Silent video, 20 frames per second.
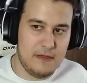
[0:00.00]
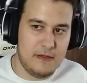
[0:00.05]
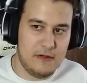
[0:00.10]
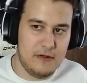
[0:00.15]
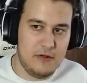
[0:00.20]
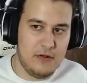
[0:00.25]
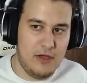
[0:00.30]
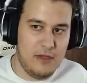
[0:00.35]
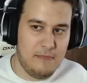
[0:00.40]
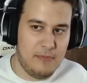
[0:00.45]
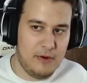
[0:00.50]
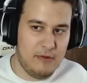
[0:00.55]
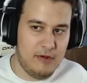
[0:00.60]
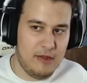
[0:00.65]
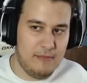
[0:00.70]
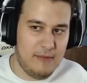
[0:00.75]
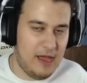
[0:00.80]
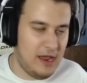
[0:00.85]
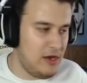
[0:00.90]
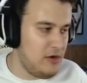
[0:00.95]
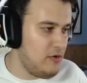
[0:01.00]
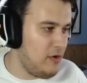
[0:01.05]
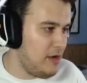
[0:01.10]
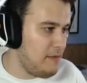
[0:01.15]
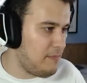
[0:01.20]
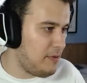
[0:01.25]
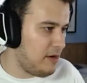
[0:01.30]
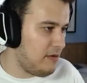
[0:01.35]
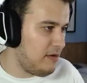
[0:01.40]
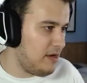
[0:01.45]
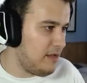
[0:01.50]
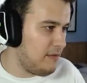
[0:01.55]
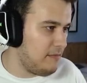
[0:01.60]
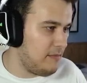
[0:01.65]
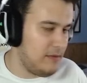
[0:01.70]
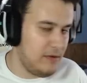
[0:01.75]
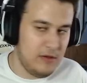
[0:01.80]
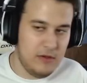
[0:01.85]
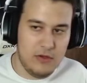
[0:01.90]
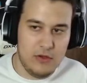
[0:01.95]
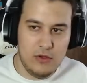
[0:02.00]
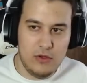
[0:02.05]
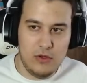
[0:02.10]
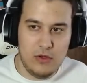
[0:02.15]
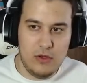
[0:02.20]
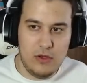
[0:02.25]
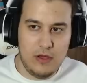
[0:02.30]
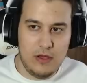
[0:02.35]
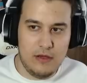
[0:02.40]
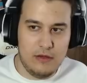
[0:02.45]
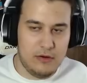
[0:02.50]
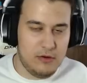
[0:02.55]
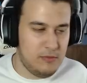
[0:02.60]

No hay problema, no hay problema. Pero